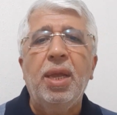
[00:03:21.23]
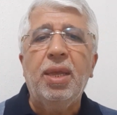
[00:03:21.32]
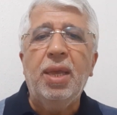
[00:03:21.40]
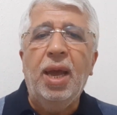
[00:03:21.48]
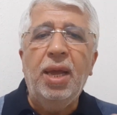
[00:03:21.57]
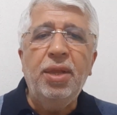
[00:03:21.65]

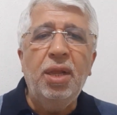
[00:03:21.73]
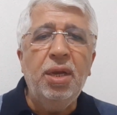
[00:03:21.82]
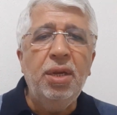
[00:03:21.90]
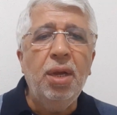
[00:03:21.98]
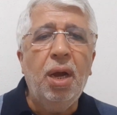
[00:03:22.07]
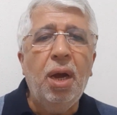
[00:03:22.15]

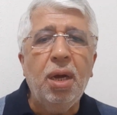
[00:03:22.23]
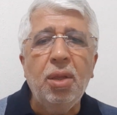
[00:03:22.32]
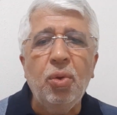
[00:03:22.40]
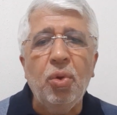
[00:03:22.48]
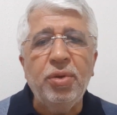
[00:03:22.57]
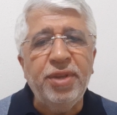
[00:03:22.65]
kendilerine
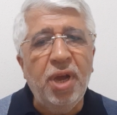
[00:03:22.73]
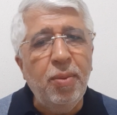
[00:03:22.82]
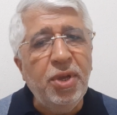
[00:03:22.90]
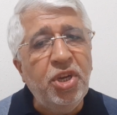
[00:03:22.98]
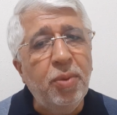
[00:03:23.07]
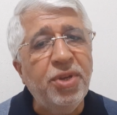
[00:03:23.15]
haklı
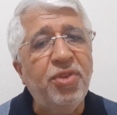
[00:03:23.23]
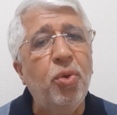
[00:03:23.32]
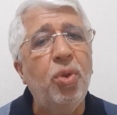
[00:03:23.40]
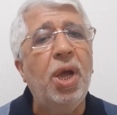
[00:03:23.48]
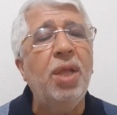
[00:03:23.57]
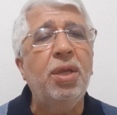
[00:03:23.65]
gösterme çabası
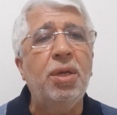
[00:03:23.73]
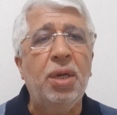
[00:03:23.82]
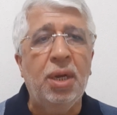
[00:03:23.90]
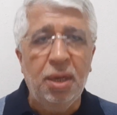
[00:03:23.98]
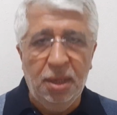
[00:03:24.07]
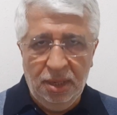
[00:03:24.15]

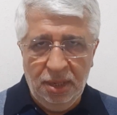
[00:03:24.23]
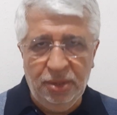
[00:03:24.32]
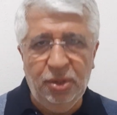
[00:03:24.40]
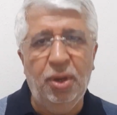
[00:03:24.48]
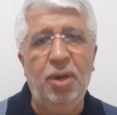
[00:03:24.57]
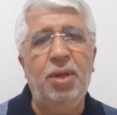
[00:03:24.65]
olanları
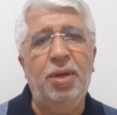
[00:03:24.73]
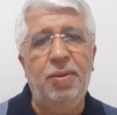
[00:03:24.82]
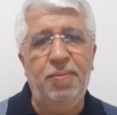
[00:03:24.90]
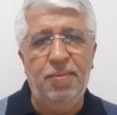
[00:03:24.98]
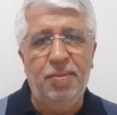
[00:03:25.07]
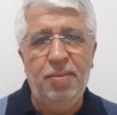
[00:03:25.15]
hatırlarım.
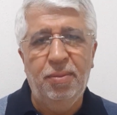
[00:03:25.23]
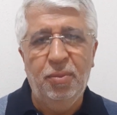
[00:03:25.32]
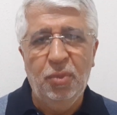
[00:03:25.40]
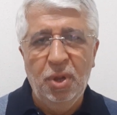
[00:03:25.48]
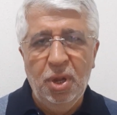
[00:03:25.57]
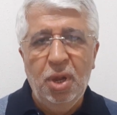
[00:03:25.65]

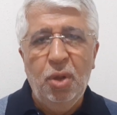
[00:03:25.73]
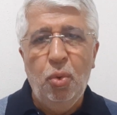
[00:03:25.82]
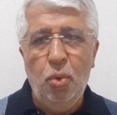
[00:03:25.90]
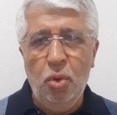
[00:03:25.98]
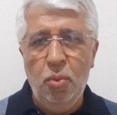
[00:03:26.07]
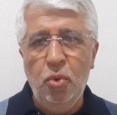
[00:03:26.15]

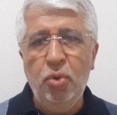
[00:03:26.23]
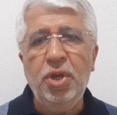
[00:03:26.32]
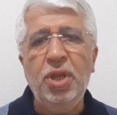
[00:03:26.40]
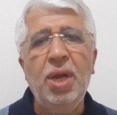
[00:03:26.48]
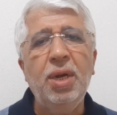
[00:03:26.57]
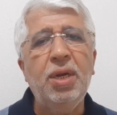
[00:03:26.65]
Ömür
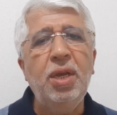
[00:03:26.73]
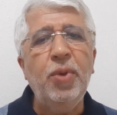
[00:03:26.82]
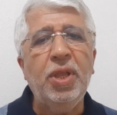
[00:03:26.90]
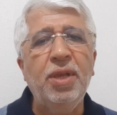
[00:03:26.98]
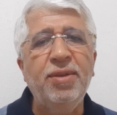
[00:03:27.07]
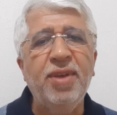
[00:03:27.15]
denen
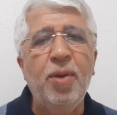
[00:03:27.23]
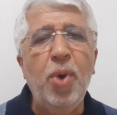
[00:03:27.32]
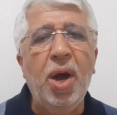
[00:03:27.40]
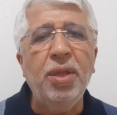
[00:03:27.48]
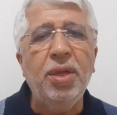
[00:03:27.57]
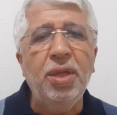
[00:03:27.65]
kıymetli
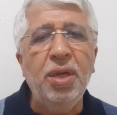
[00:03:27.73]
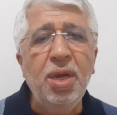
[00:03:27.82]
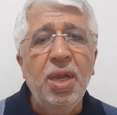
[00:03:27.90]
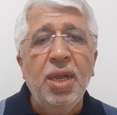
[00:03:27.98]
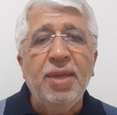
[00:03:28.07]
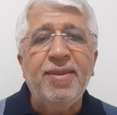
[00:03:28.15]

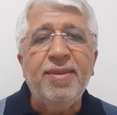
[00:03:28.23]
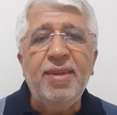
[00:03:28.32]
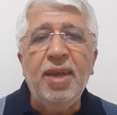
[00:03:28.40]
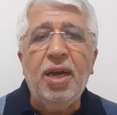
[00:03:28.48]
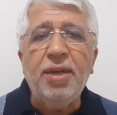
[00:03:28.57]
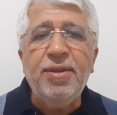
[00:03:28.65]
zamanını
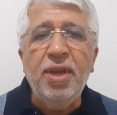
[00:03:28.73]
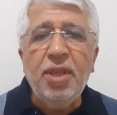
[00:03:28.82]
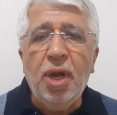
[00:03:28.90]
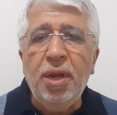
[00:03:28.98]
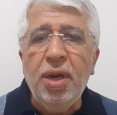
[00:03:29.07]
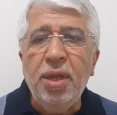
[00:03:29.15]
siyaset
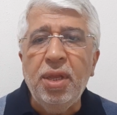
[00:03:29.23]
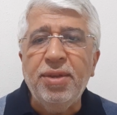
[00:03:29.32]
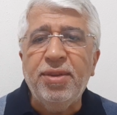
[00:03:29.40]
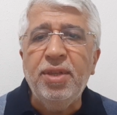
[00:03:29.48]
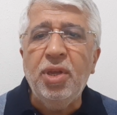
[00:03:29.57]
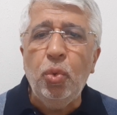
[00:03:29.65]

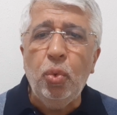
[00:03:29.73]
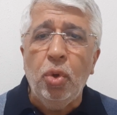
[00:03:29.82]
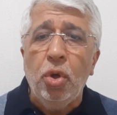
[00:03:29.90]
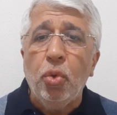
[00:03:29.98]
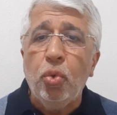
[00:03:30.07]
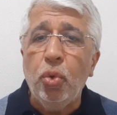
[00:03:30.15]
arenasında
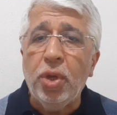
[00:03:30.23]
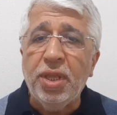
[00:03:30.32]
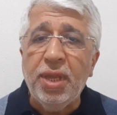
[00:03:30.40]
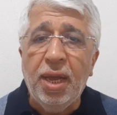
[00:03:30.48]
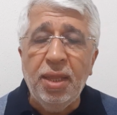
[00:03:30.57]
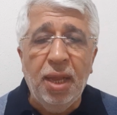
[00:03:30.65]

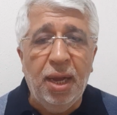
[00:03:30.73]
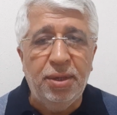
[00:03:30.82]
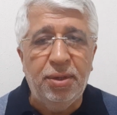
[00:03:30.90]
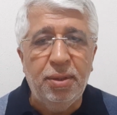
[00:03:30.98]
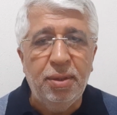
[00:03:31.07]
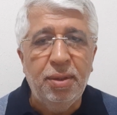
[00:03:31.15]

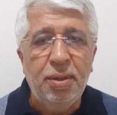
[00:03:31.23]
tüketenler.